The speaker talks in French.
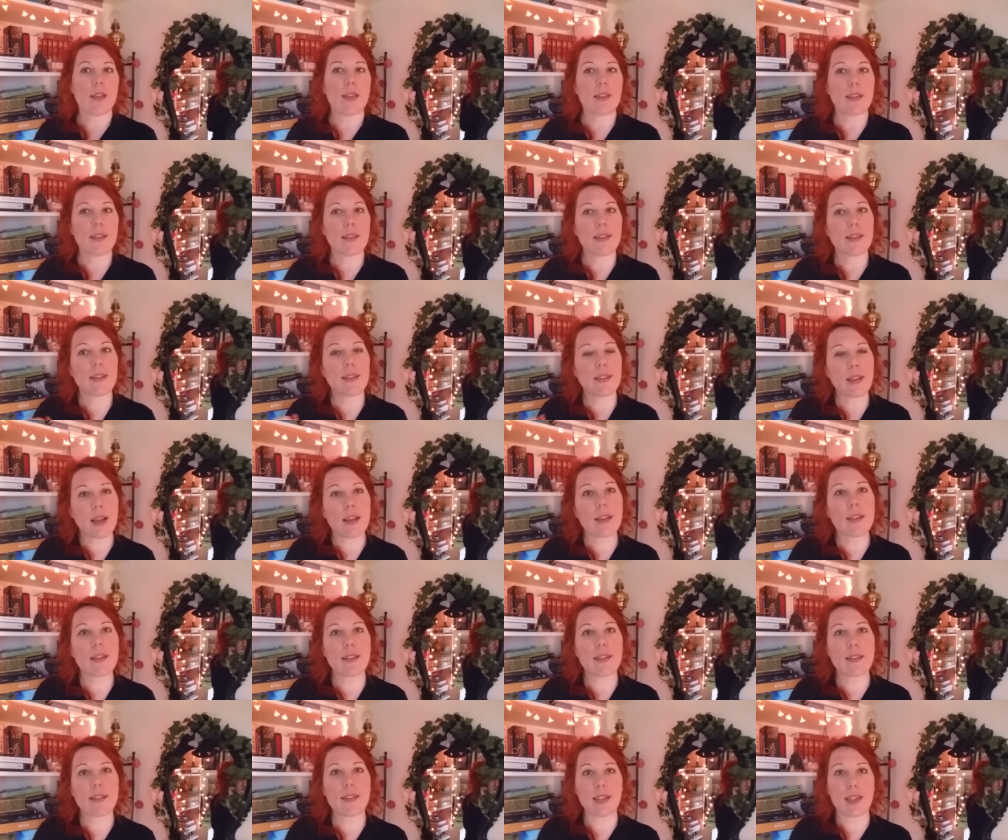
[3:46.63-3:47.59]
Ça,
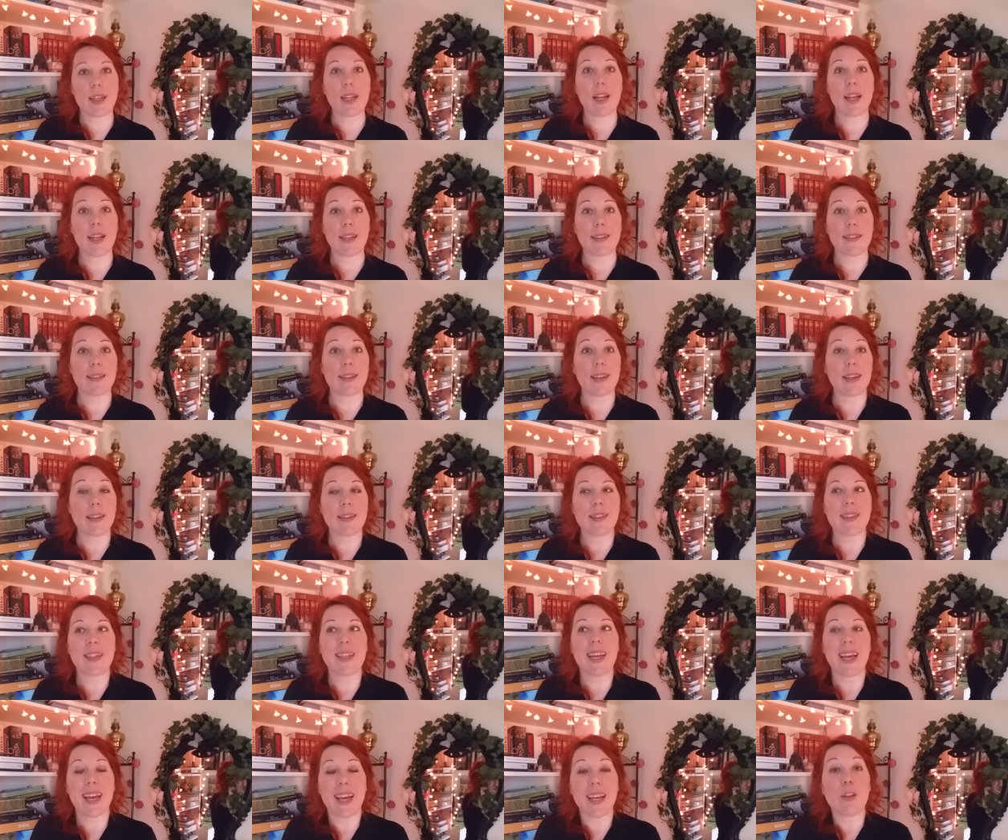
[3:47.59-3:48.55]

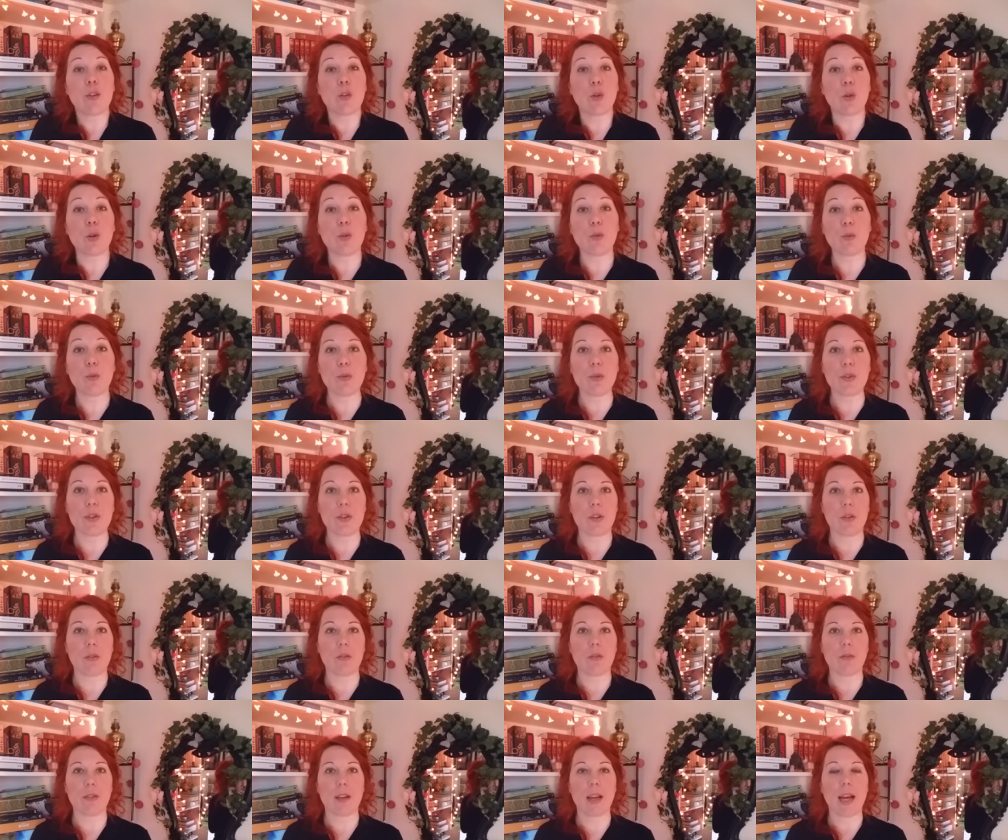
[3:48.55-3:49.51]
c'est être conscient.